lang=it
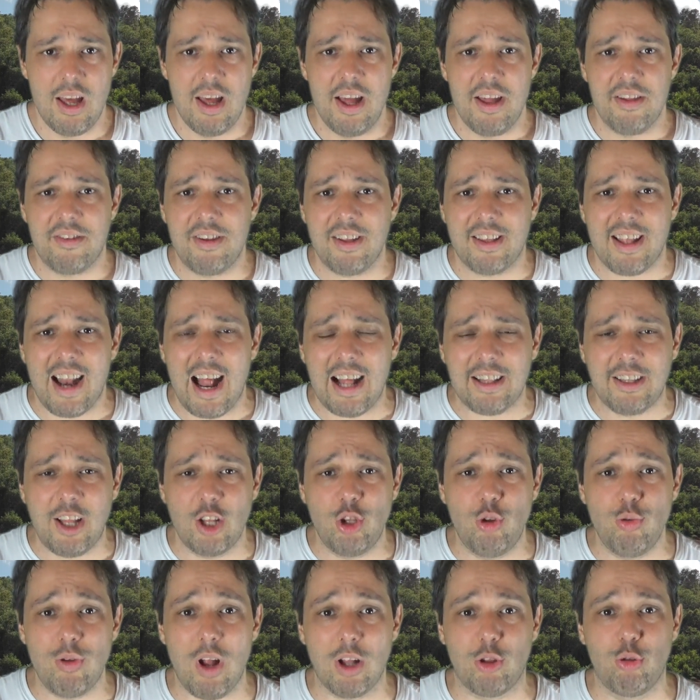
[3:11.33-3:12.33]
Si tratta
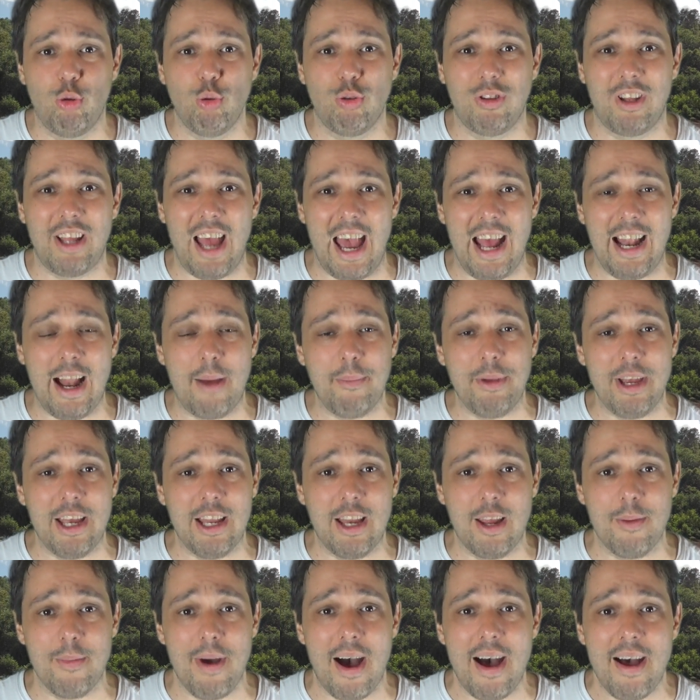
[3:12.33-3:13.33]
di una tutela
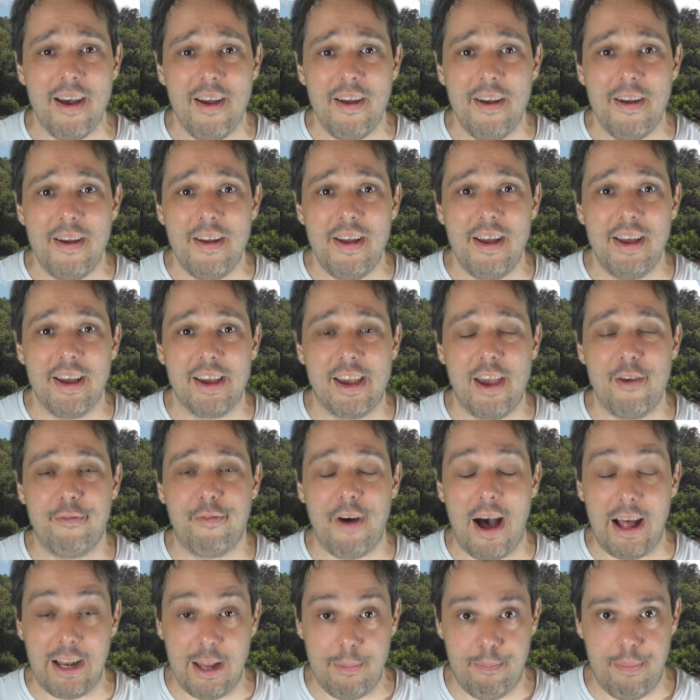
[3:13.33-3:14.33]
minima che
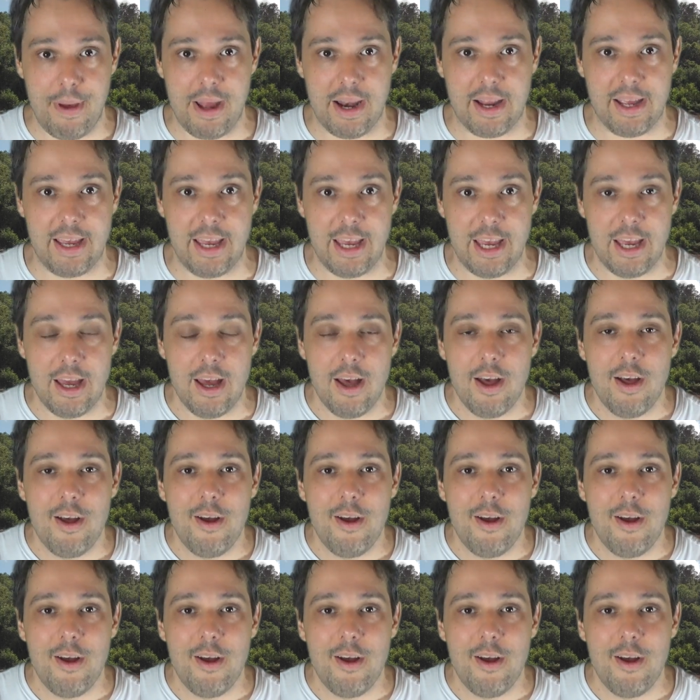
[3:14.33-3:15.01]
vale per chi?